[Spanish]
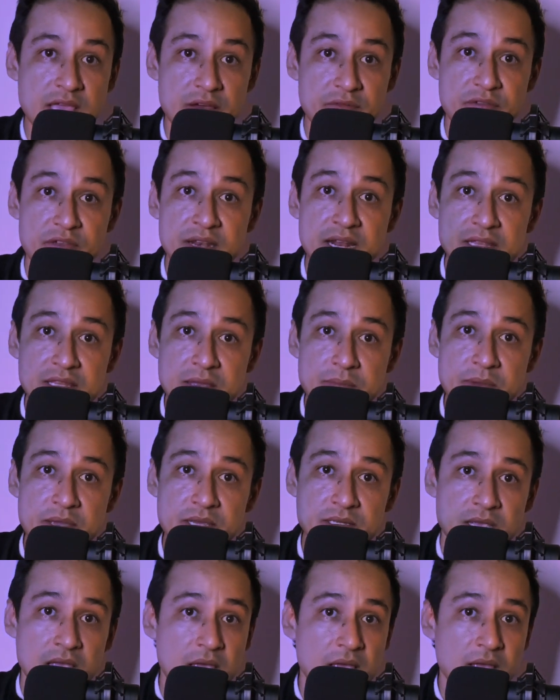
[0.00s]
Y a final de
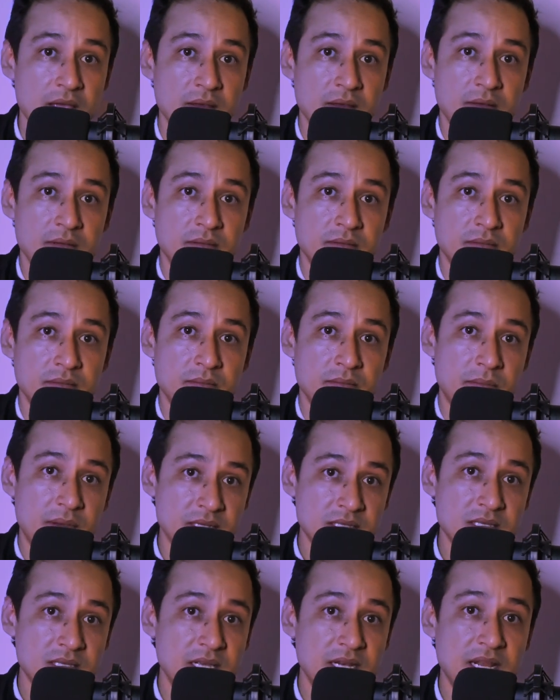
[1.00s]
mes
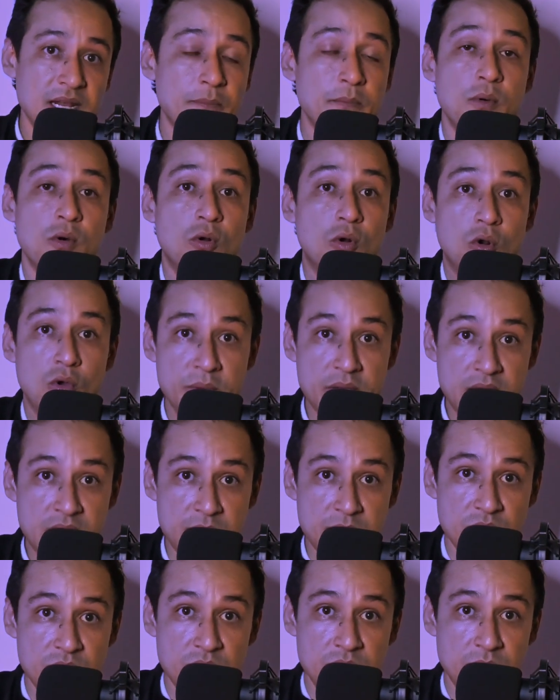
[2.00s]
vas a tener por lo
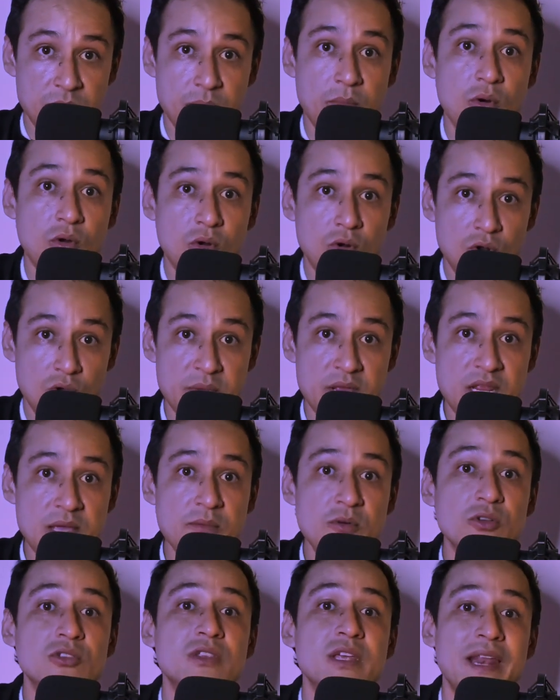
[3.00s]
mínimo, por lo
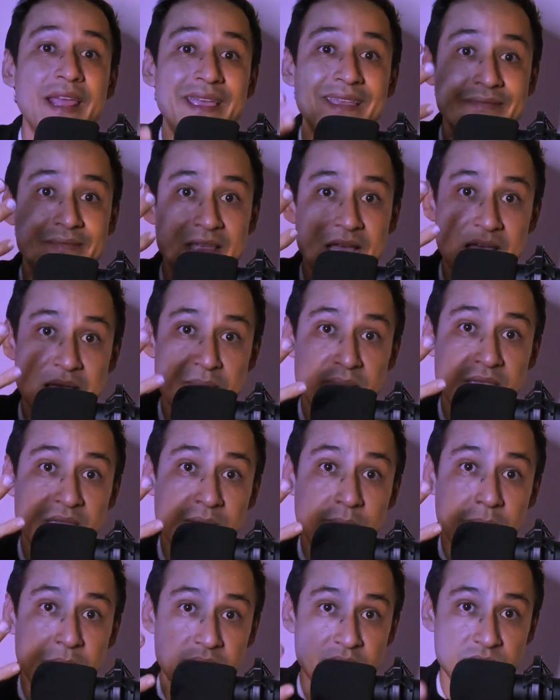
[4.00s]
mínimo 30
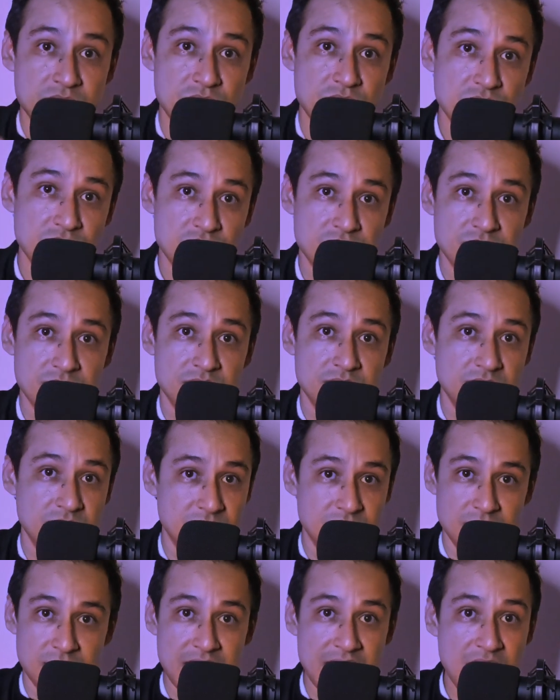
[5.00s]
mil pesos.
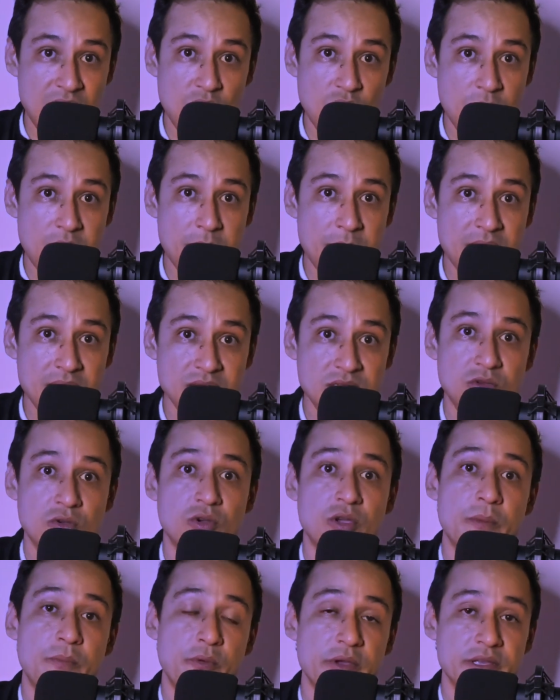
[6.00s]
Es lo más
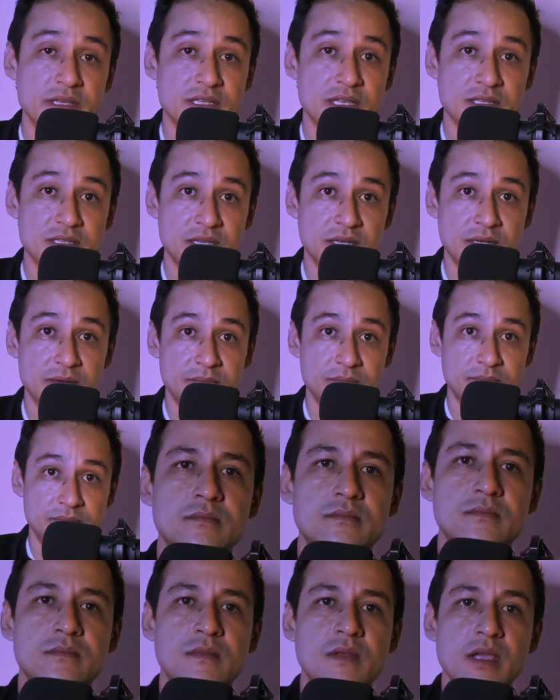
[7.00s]
básico que puedes hacer.
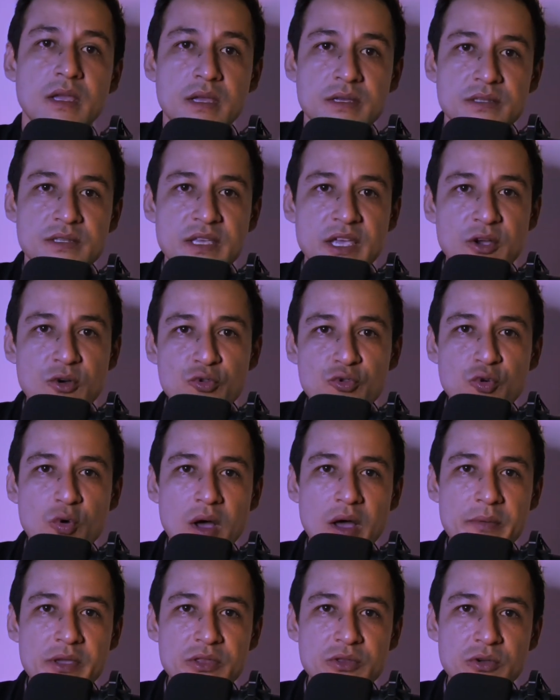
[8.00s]

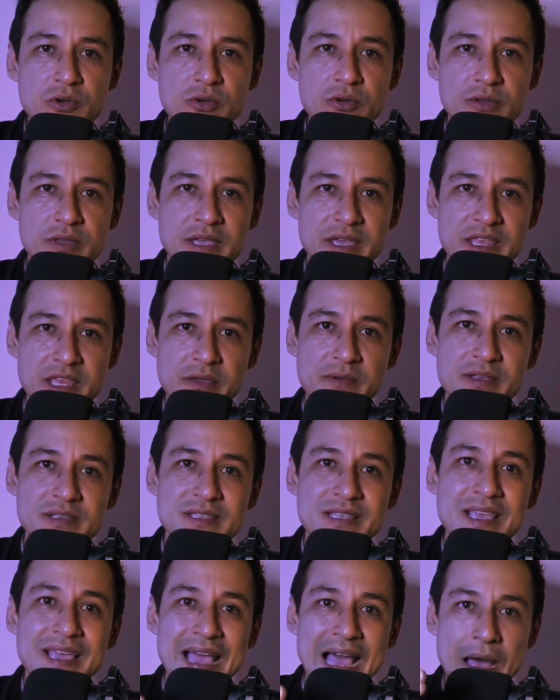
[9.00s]
Segundo hábito que
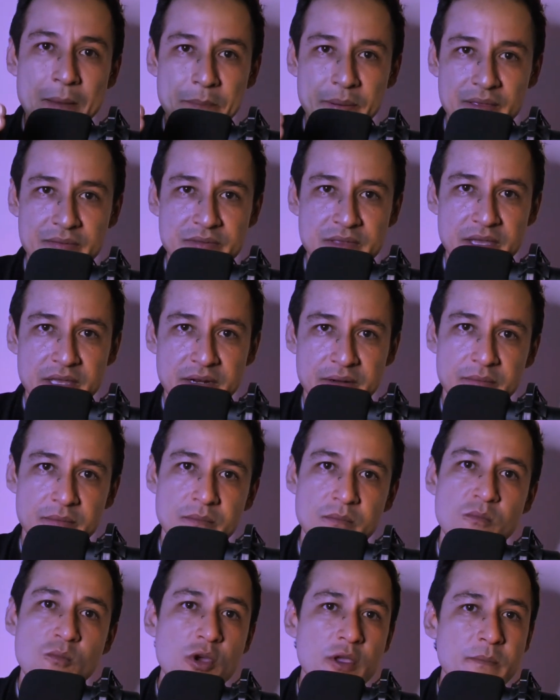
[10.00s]
debes de aprender,
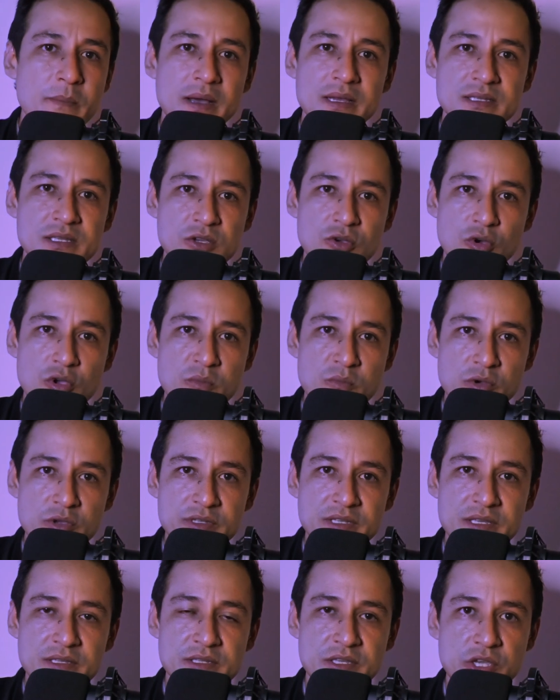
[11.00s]
muy básico y
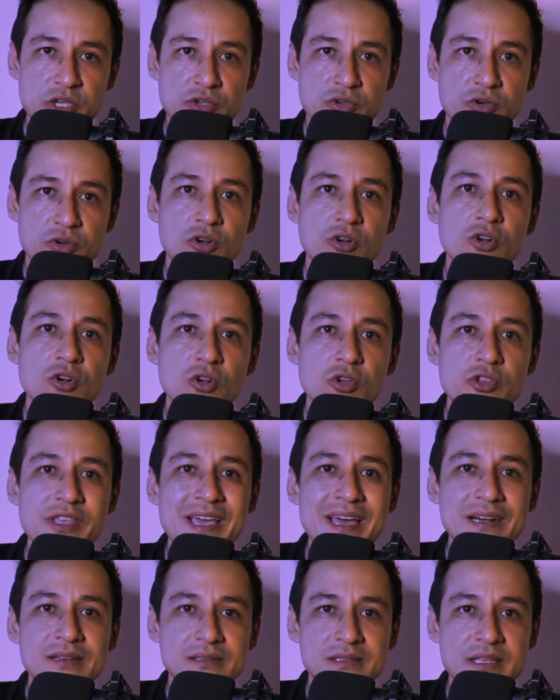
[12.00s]
muy sencillo,
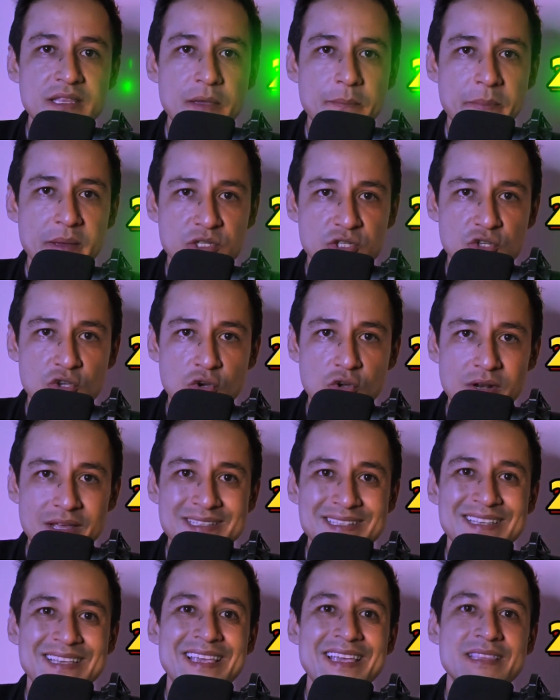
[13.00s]
rodearte de
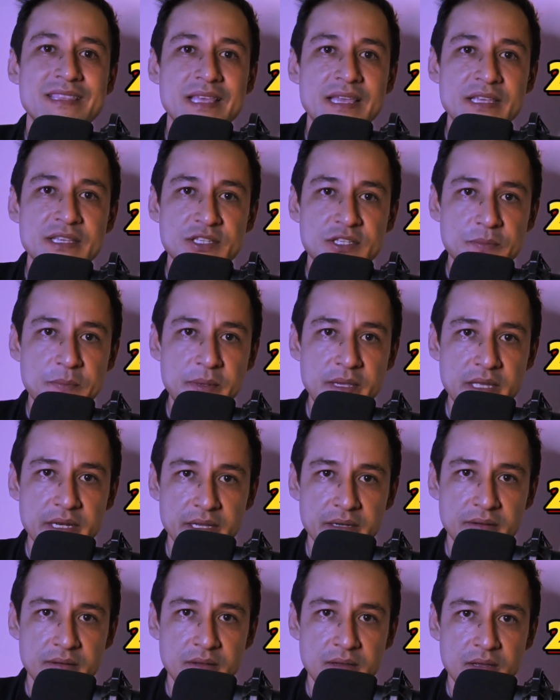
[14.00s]
personas que te
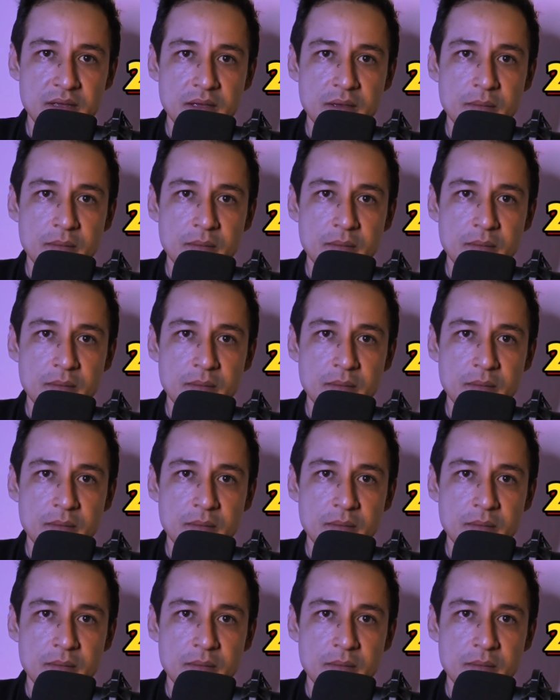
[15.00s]
inspiren.